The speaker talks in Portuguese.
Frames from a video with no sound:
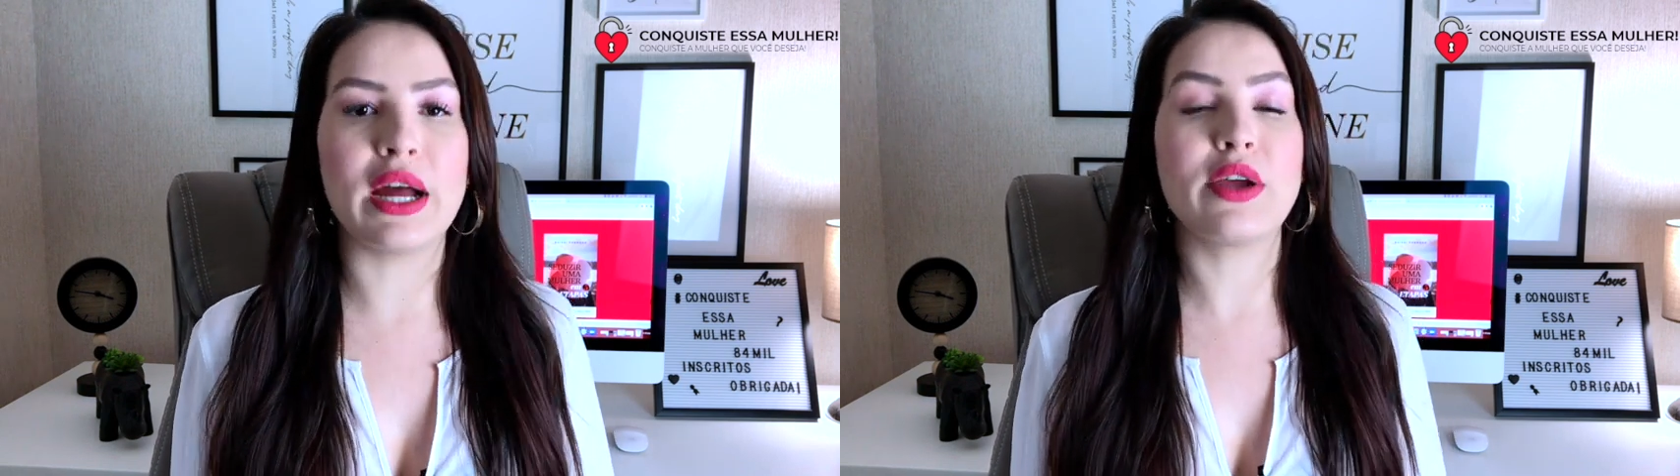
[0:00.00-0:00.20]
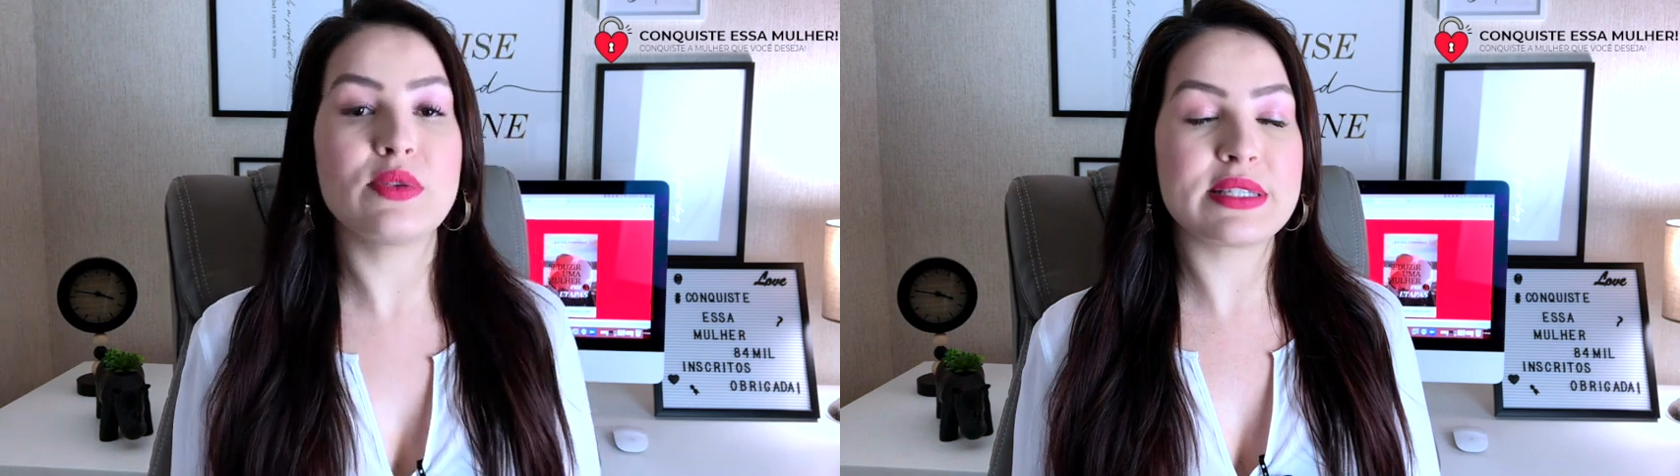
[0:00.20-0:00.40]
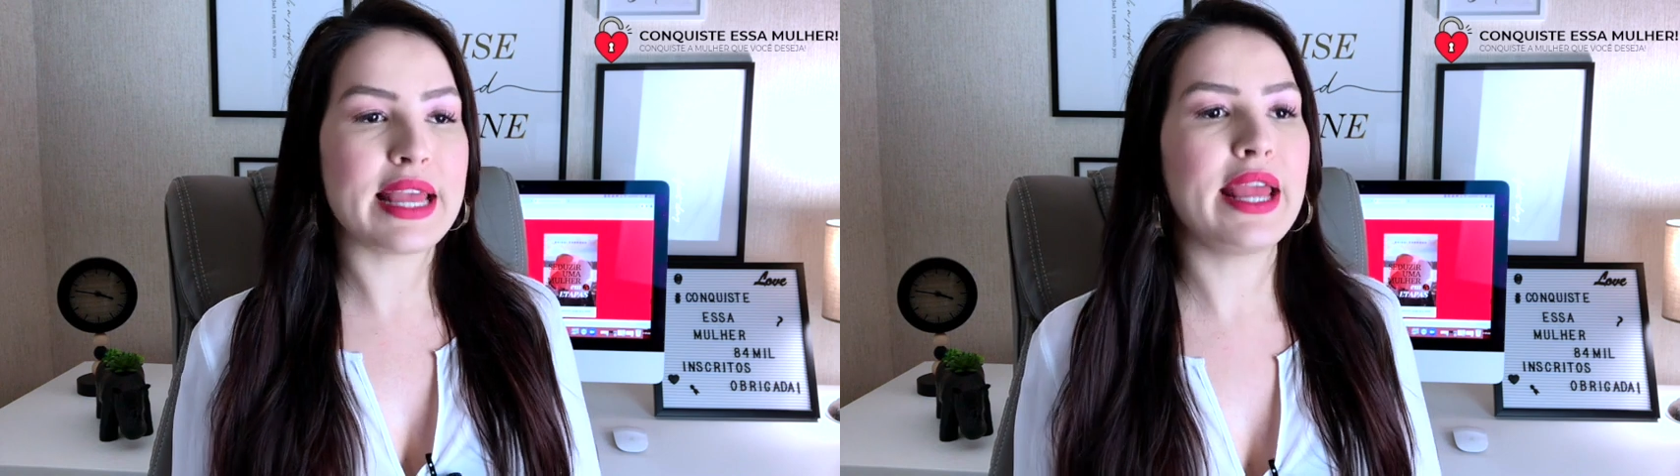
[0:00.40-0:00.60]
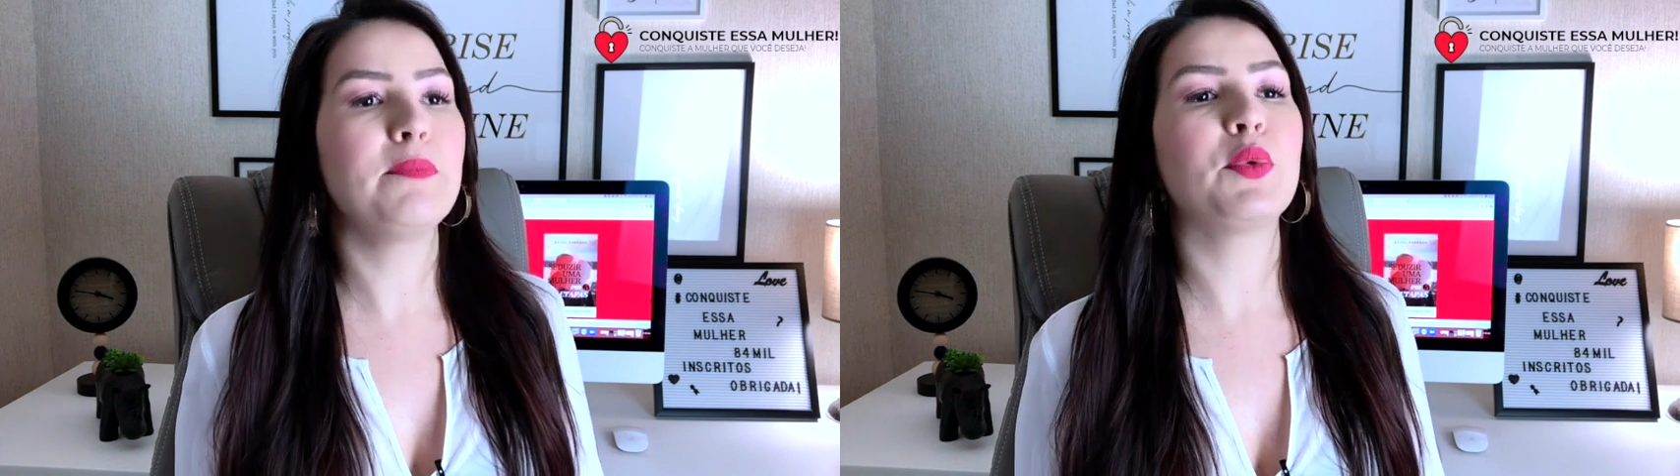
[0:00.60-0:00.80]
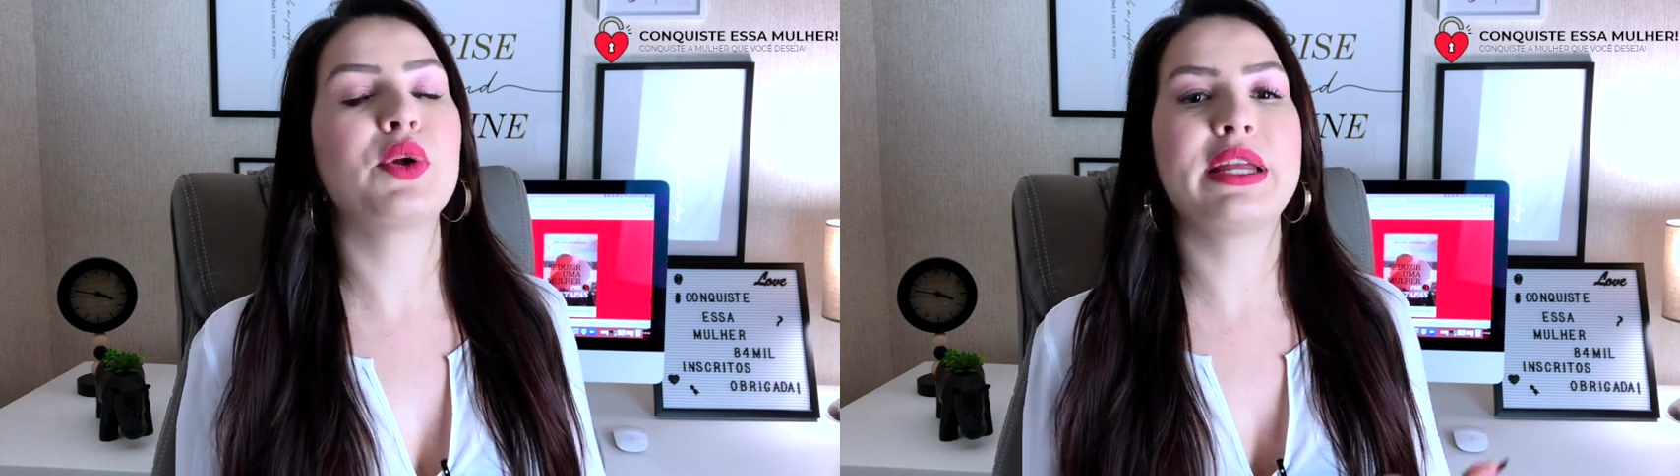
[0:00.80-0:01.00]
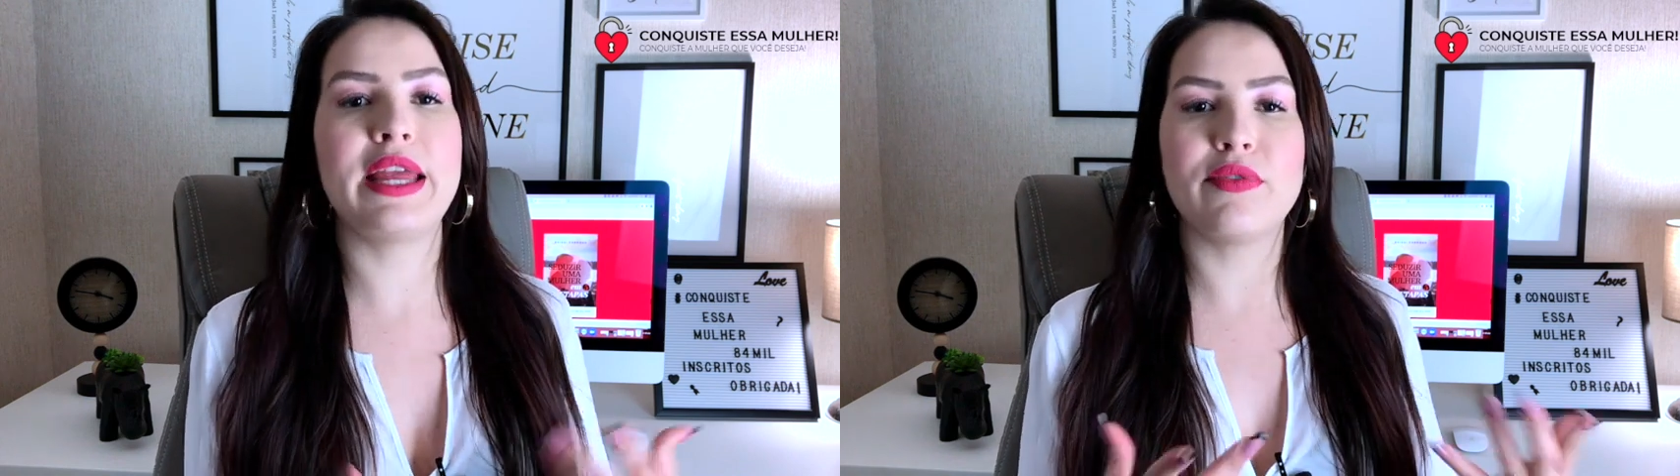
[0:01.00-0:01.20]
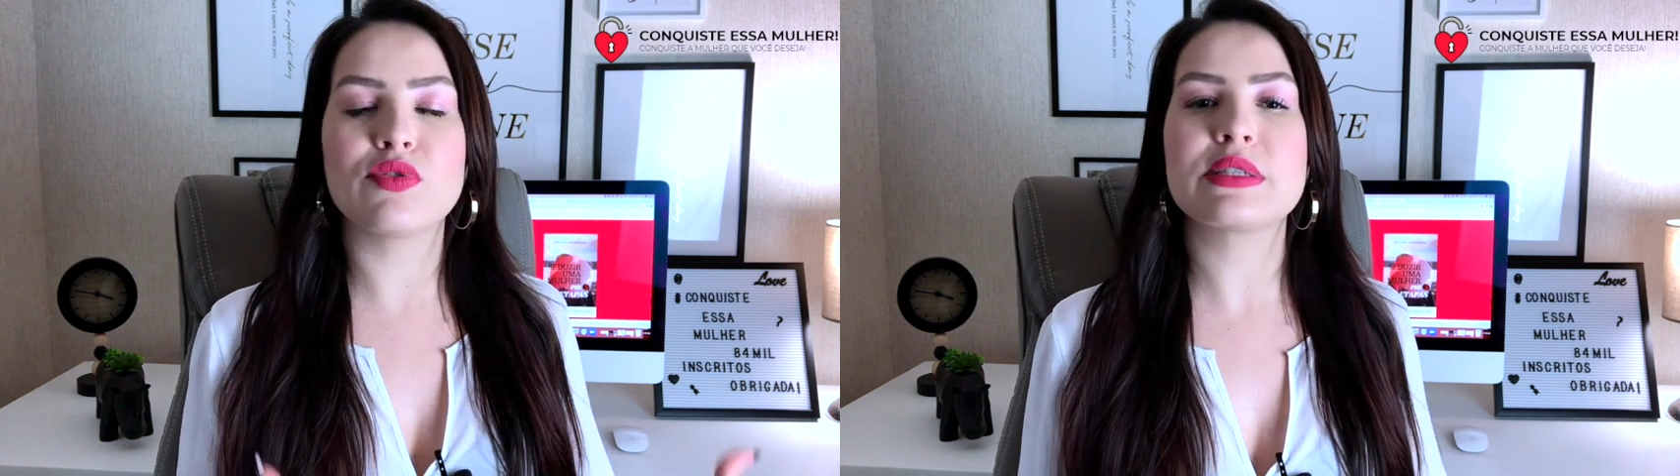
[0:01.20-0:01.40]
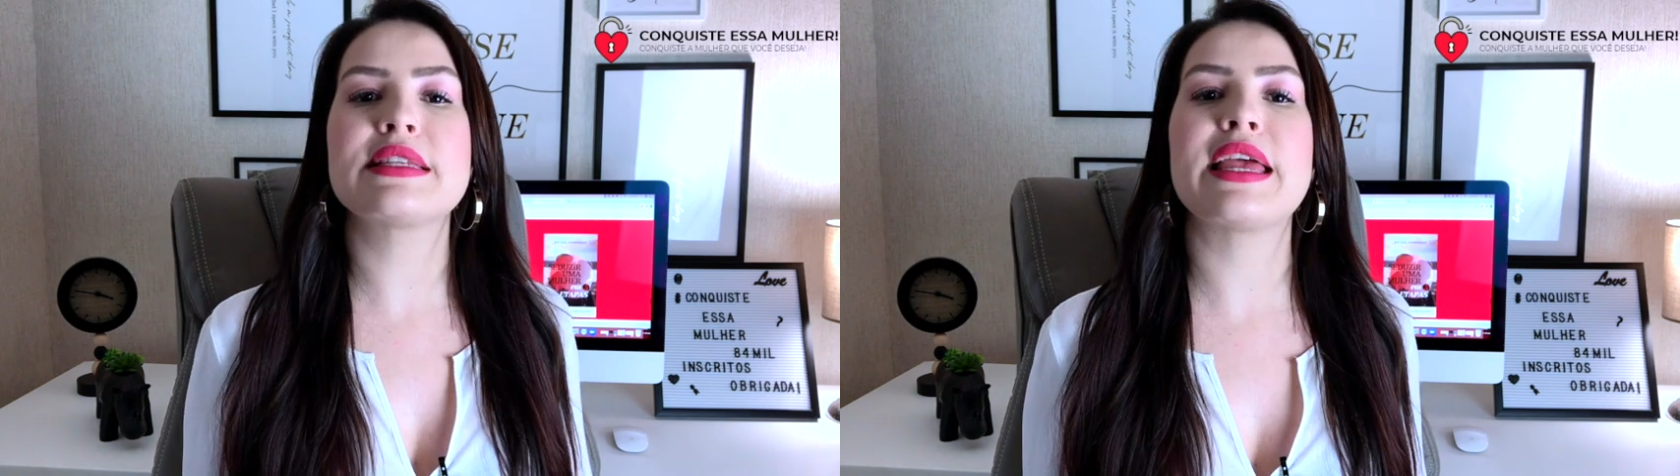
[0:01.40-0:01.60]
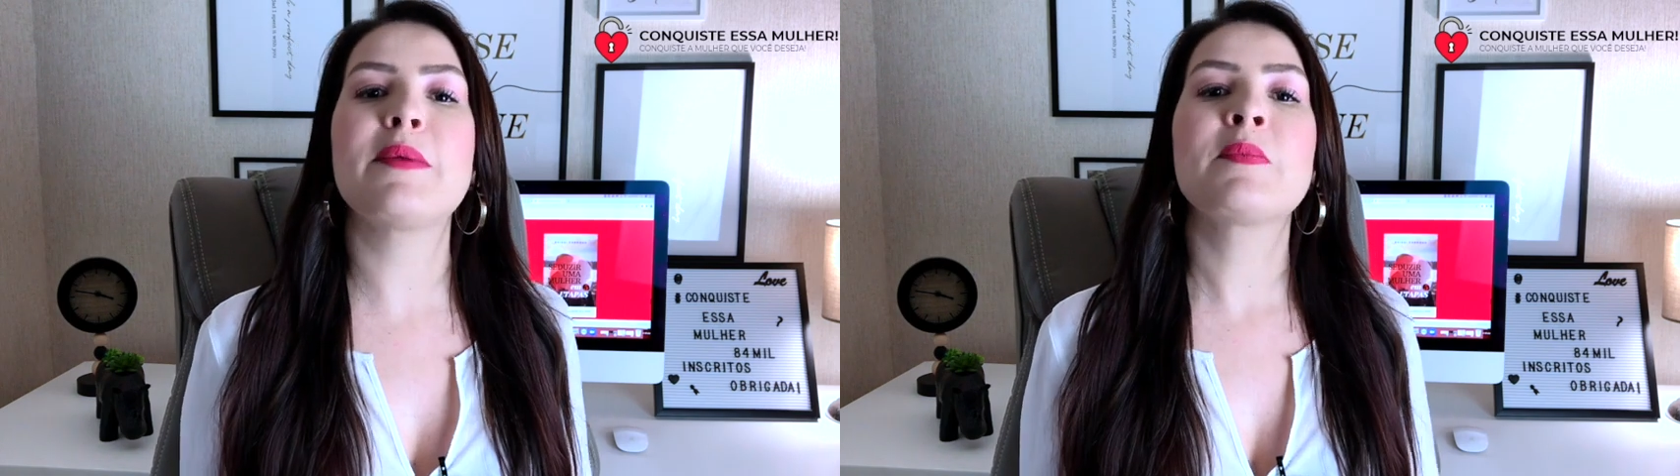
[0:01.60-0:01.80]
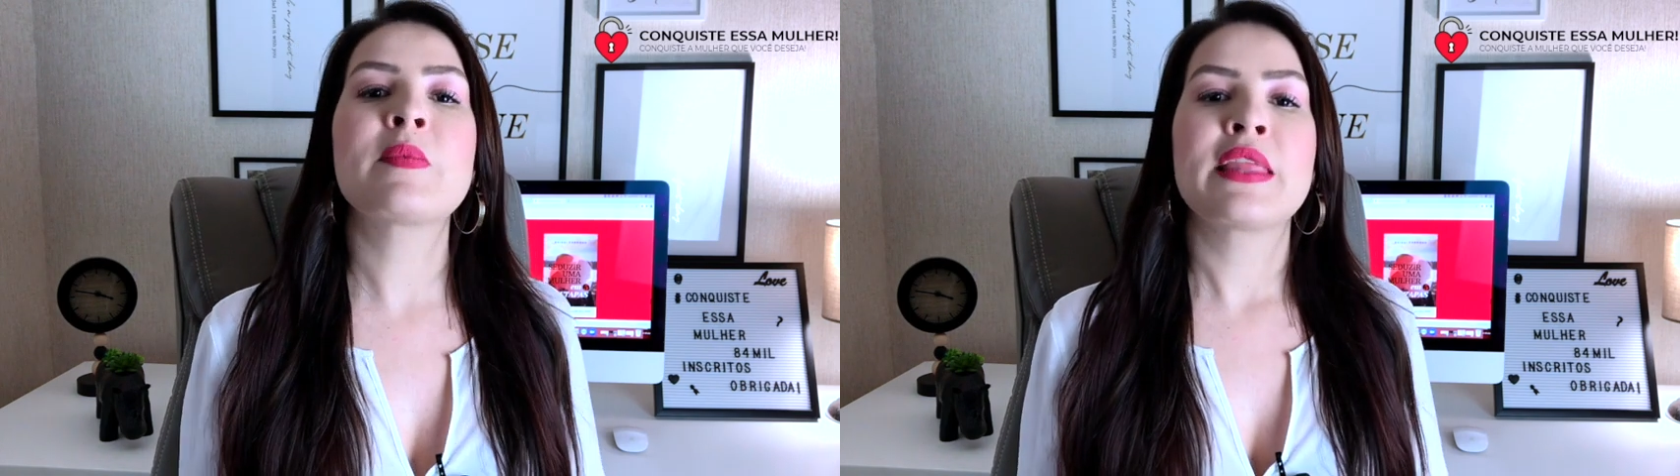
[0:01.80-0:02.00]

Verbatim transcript: Eu sei porque você